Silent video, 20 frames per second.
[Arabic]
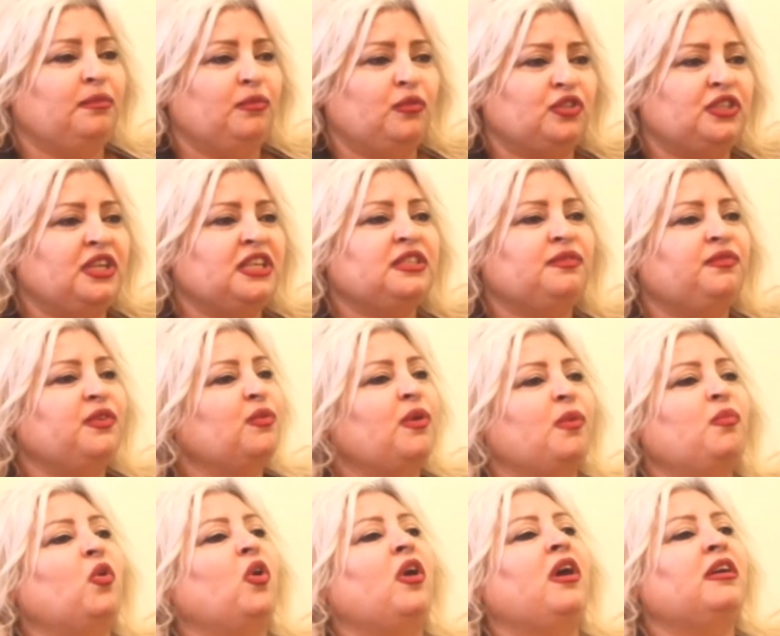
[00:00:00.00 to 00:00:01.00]
مجازفه
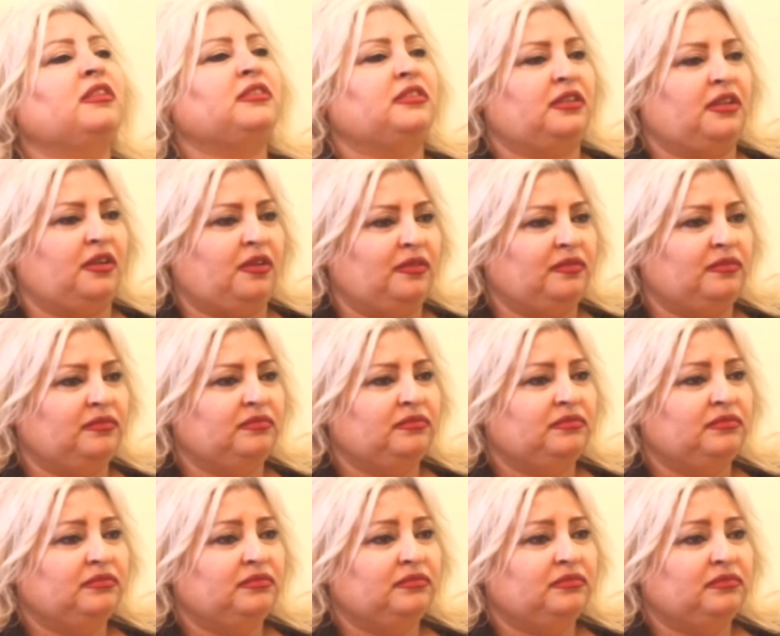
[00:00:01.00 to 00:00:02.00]
ومخاطره
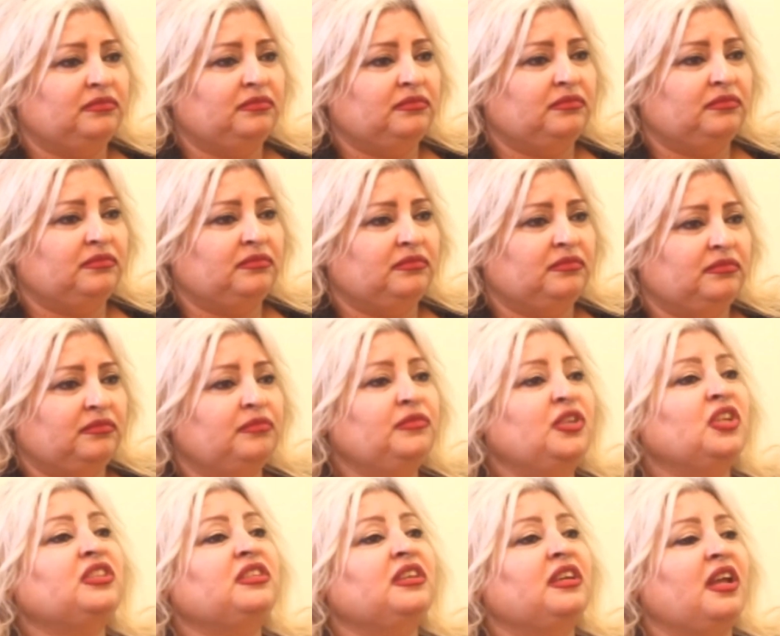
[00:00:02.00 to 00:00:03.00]
ايه. من
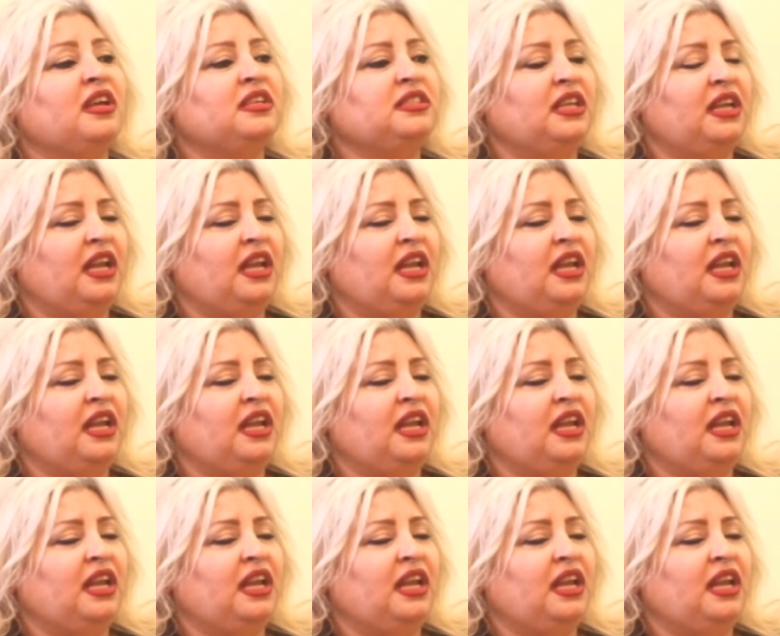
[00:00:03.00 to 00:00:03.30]
الطراز